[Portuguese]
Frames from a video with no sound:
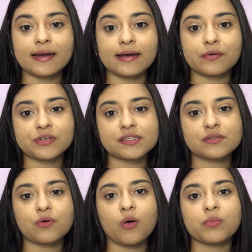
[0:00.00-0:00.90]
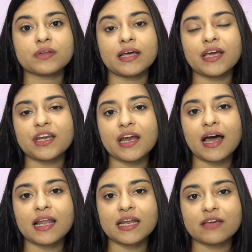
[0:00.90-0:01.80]
Ele é conhecido como
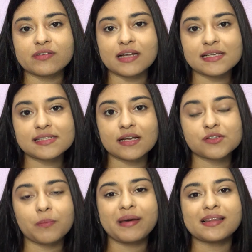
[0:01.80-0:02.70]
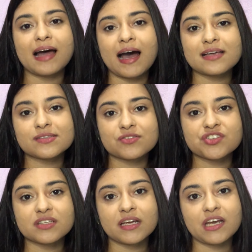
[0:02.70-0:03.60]
DNA livre da célula. São pedaços
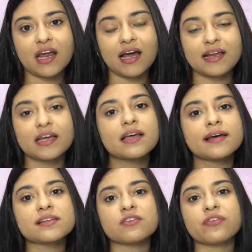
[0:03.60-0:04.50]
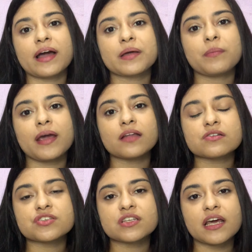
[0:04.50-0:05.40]
de DNA, né? São
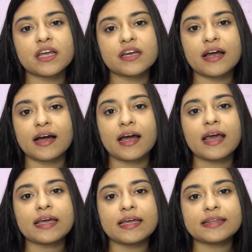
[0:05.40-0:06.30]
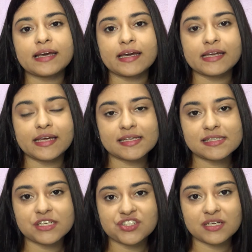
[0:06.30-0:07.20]
fragmentos de DNA que tem, que
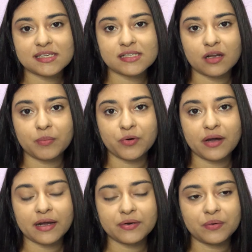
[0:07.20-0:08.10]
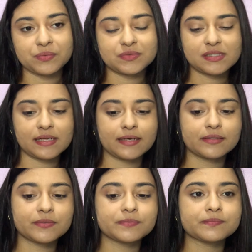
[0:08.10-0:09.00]
existe na célula procarionte,
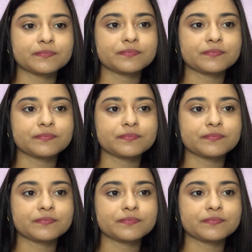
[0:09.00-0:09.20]
certo?